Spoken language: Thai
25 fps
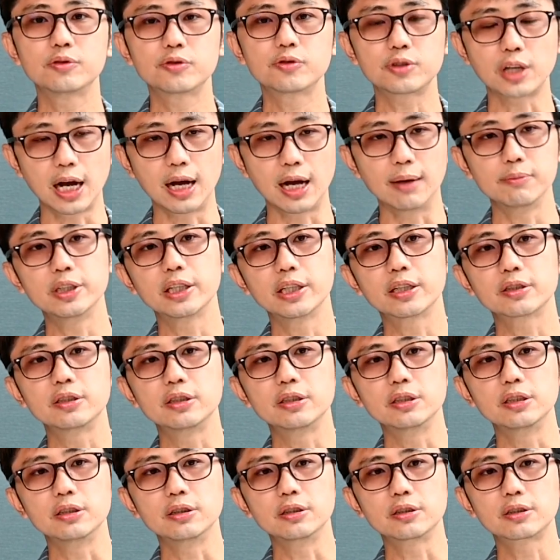สามเนี่ย
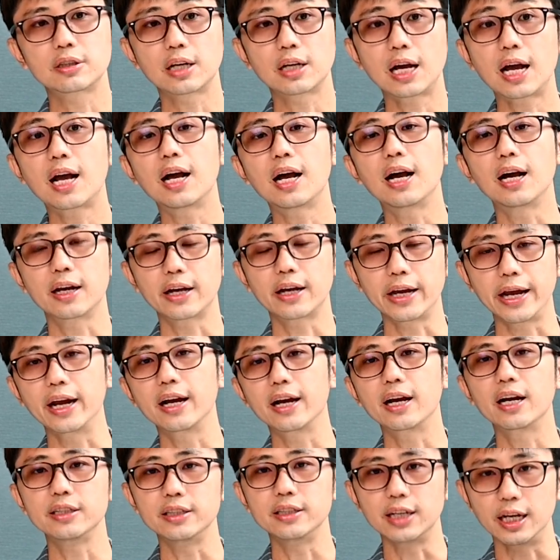คือกล้าแข็ง
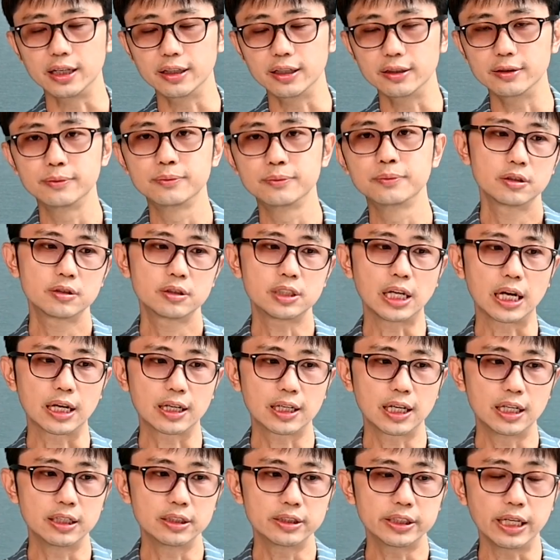ขยันจาก
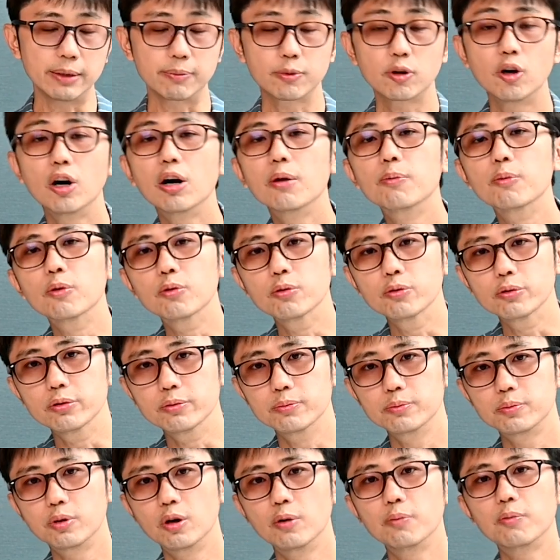การเก็บข้อมูล
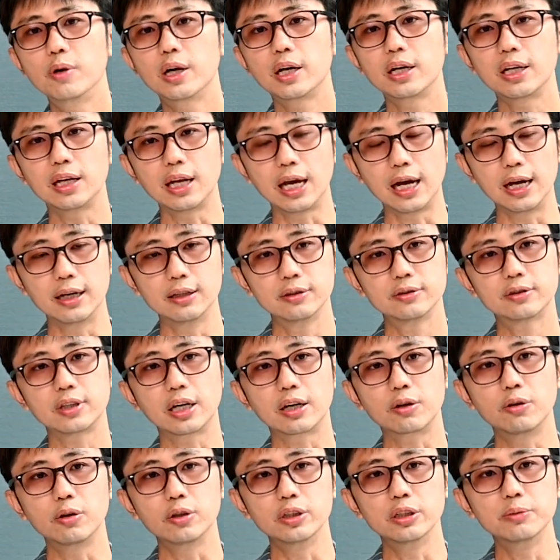พบว่าหลังจา
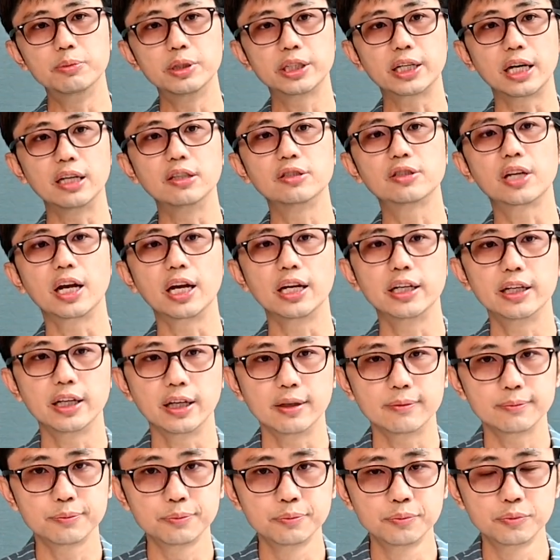กคนที่มีการใช้เนี่
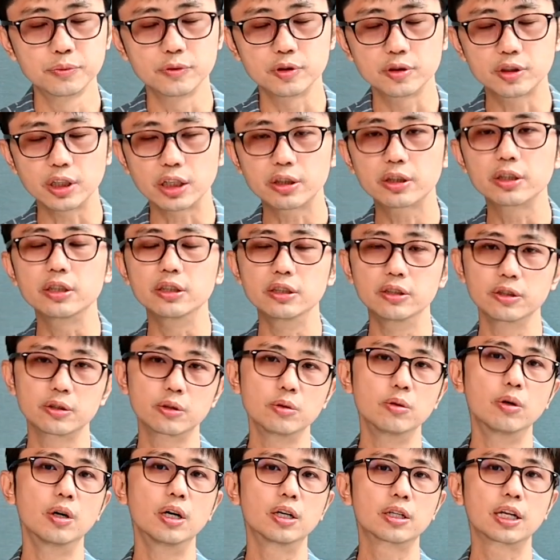ยจะตื่น
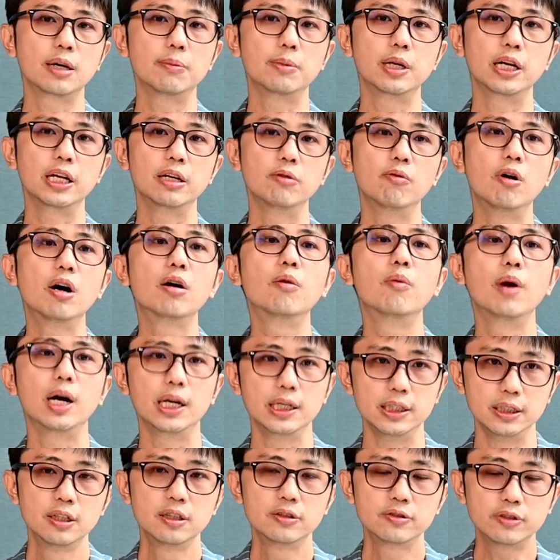ตัวทำอะไรว่องไว
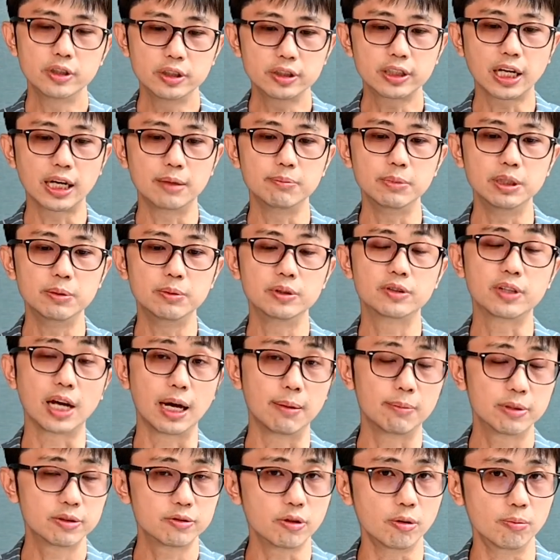ซึ่งการมีมีสา
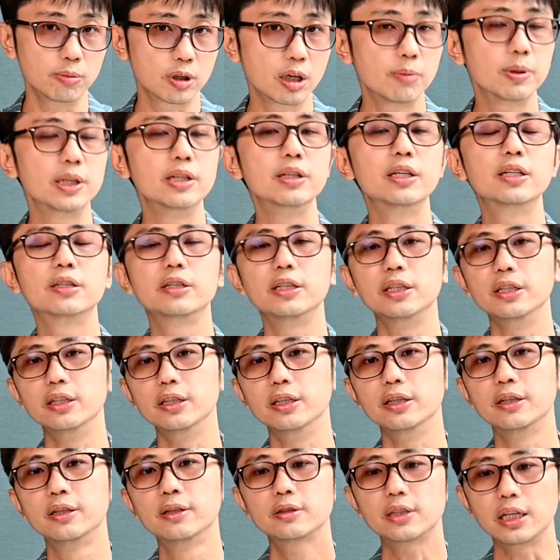มผสมก็เป็นเรื่องดี
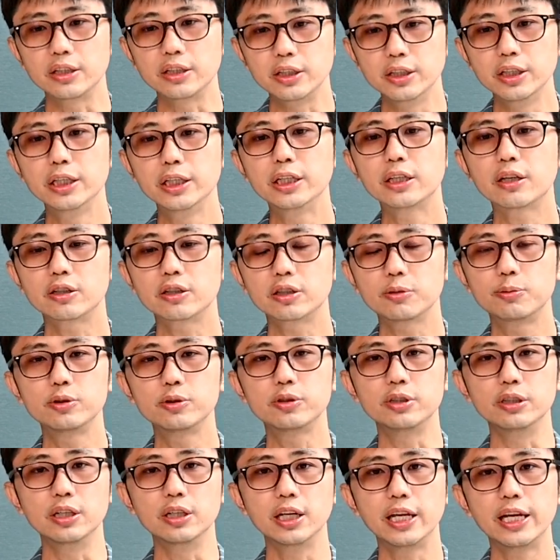แต่ทีนี้เราจะพู
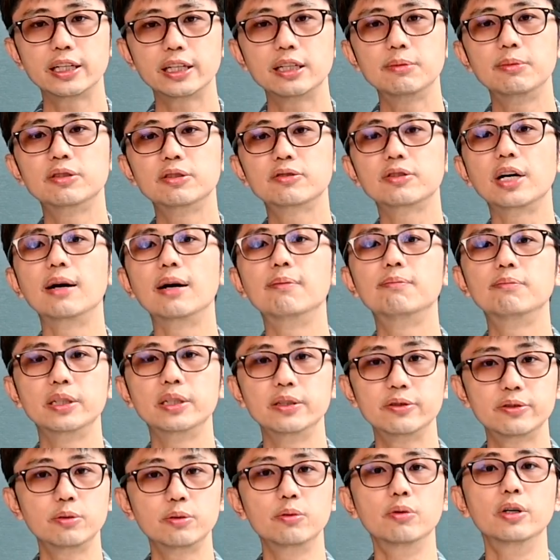ดถึงเลขที่มันซ้ำมั
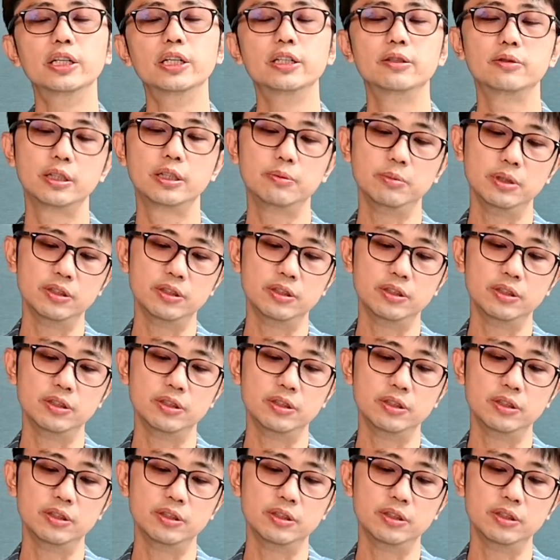นสวยเช่น